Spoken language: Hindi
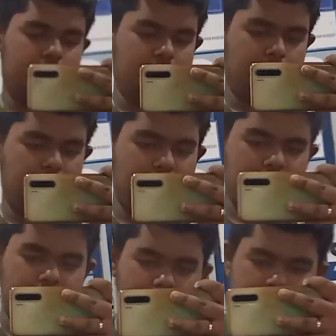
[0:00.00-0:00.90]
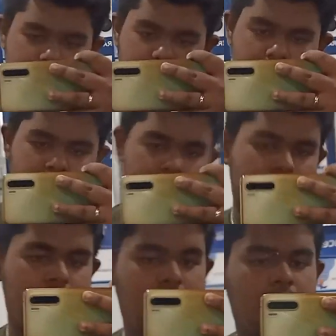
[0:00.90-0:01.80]
दी बिगिनिंग गाइस
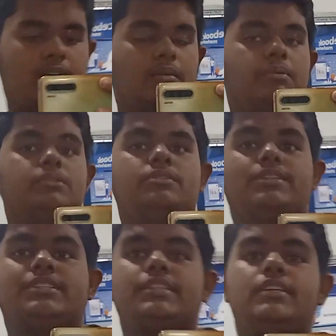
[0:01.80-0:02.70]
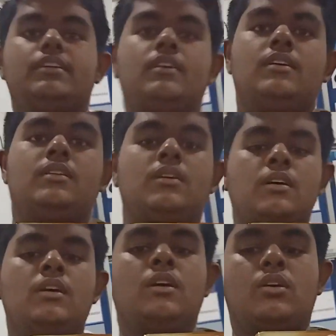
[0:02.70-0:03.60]
अभी तो जैसे कि
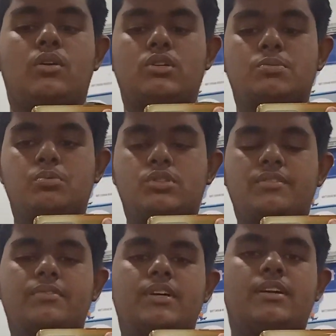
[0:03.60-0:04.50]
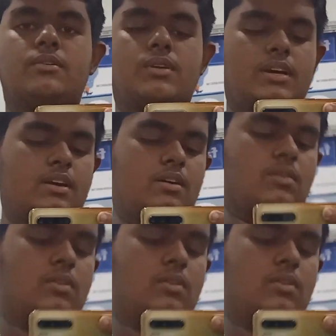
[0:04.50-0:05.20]
क्रॉस पुशअप वगैरह हो रहा है